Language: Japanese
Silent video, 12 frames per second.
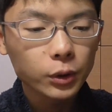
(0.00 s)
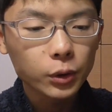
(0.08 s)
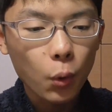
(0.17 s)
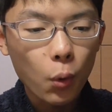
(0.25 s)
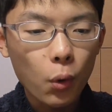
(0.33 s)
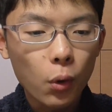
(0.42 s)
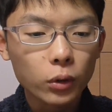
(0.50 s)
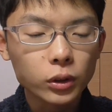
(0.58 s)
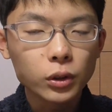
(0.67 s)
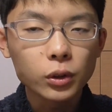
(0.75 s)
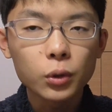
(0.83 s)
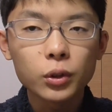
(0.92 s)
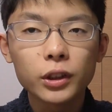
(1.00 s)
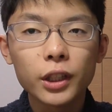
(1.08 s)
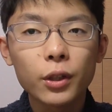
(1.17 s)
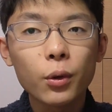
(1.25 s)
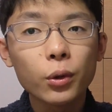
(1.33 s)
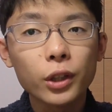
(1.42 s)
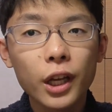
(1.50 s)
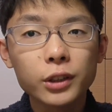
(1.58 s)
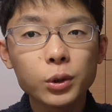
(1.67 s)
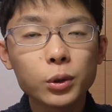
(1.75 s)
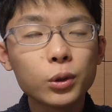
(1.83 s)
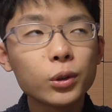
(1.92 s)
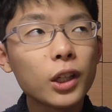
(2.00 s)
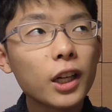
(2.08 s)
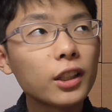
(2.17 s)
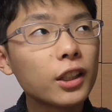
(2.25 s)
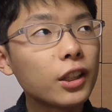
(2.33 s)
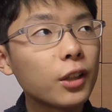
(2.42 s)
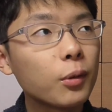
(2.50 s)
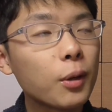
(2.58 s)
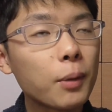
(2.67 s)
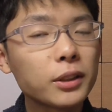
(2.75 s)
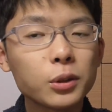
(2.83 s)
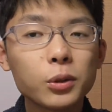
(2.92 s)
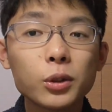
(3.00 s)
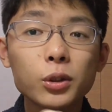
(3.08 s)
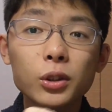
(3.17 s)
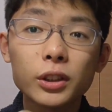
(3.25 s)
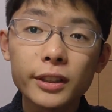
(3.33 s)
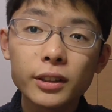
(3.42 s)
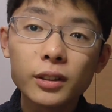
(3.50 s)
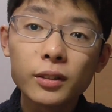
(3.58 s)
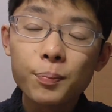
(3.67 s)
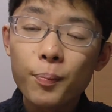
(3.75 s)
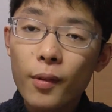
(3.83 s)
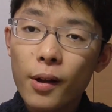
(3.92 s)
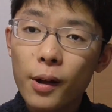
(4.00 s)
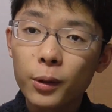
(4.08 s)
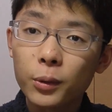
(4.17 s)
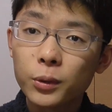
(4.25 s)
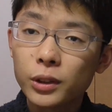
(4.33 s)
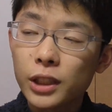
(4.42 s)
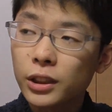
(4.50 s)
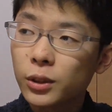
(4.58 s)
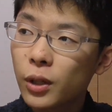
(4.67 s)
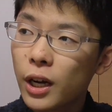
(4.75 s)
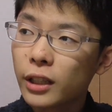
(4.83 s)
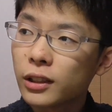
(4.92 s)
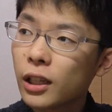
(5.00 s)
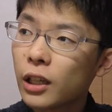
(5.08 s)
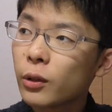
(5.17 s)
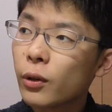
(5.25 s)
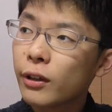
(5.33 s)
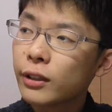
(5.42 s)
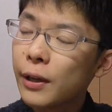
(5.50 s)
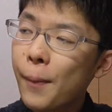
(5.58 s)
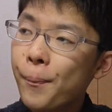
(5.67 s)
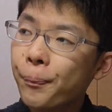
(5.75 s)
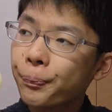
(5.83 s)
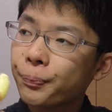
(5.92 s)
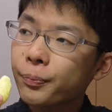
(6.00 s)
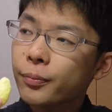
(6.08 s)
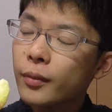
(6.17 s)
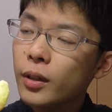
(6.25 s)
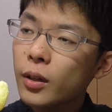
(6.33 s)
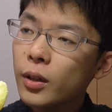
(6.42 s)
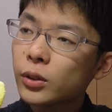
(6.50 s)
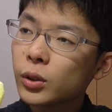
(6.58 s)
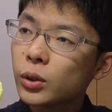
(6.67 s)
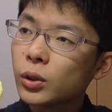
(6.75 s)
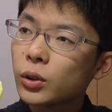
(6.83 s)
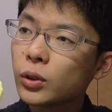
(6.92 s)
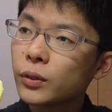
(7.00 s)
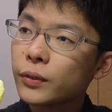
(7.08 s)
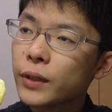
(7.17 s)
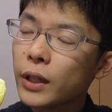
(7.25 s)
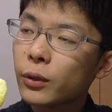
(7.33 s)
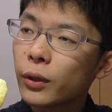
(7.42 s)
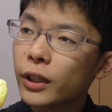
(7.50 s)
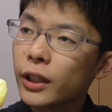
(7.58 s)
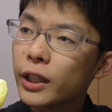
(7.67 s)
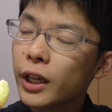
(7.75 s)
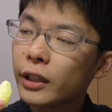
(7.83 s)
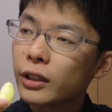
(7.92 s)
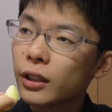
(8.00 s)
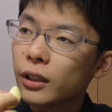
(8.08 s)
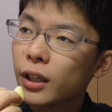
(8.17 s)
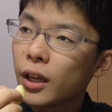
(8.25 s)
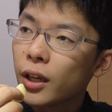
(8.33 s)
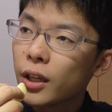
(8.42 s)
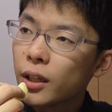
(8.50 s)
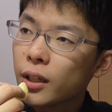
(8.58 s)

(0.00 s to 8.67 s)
そう、特にね、今日ね、情報管理っていうね、パソコンのね、あの、テストがあったりとかね。そう。あとは何があったかな。